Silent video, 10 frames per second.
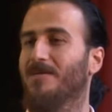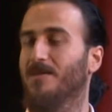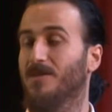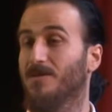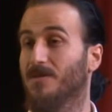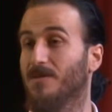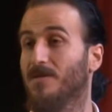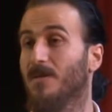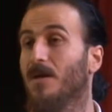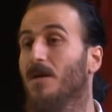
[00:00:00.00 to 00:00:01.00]
vereceksin.
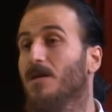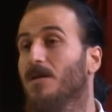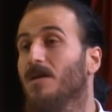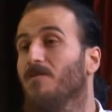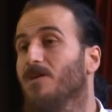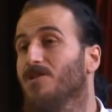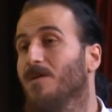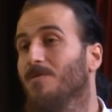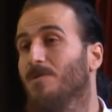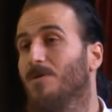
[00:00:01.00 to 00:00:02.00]
Ne
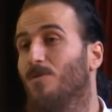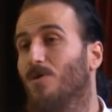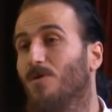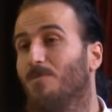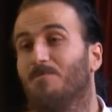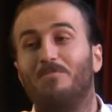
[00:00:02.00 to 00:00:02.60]
vereceğimi bilmiyorum.